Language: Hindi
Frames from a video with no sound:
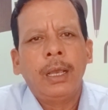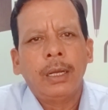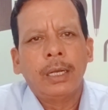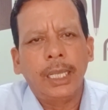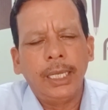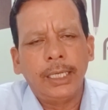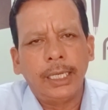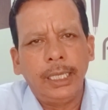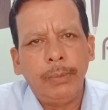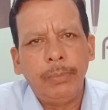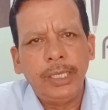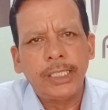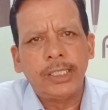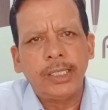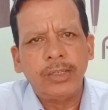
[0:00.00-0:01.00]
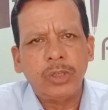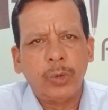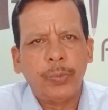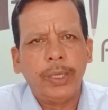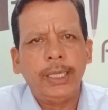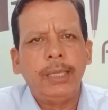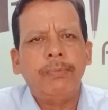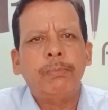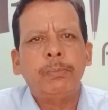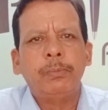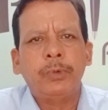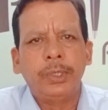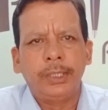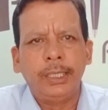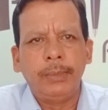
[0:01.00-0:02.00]
कहीं कहीं बीस तीस रुपये की
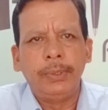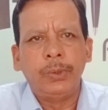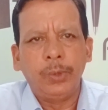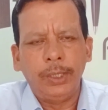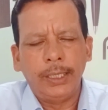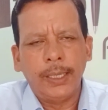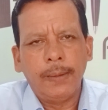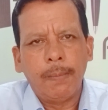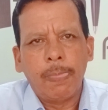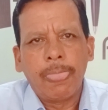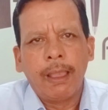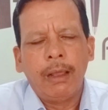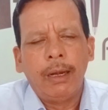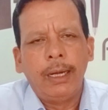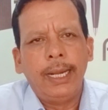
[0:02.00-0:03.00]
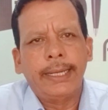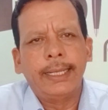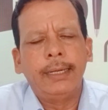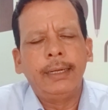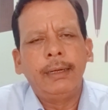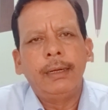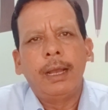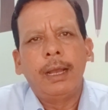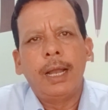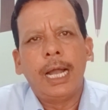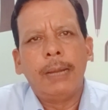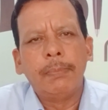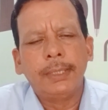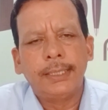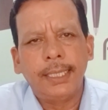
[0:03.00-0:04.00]
वृद्धि भी हुई है लेकिन
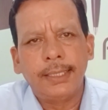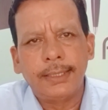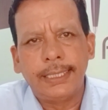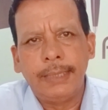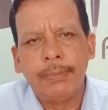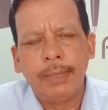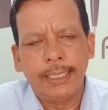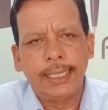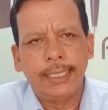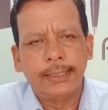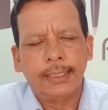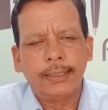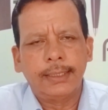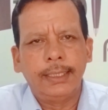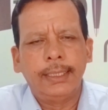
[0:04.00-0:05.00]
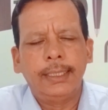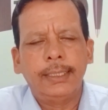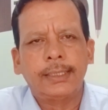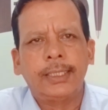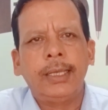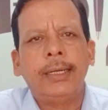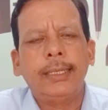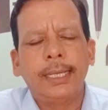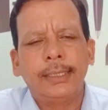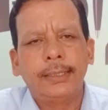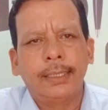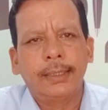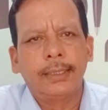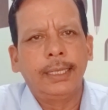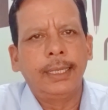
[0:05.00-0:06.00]
आप इसे स्टेबल कह सकते हैं स्थिर कह
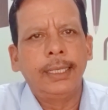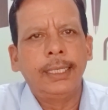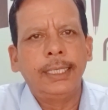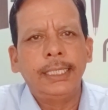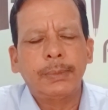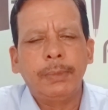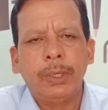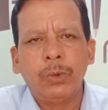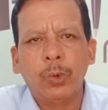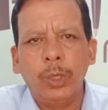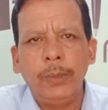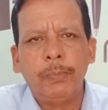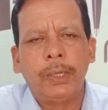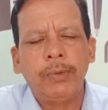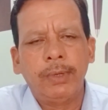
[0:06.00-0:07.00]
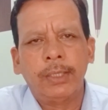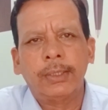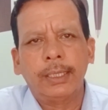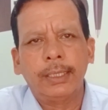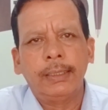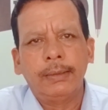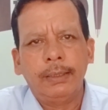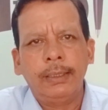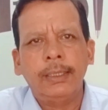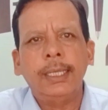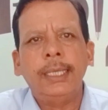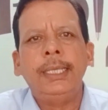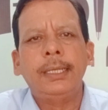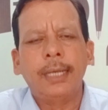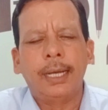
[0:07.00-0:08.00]
सकते हैं इसमें कोई परिवर्तन
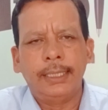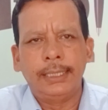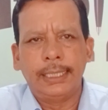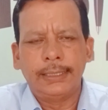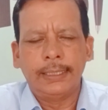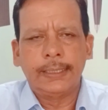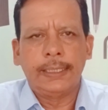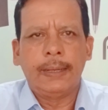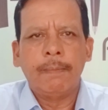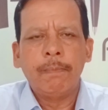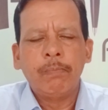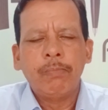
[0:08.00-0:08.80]
नहीं कहा जा सकता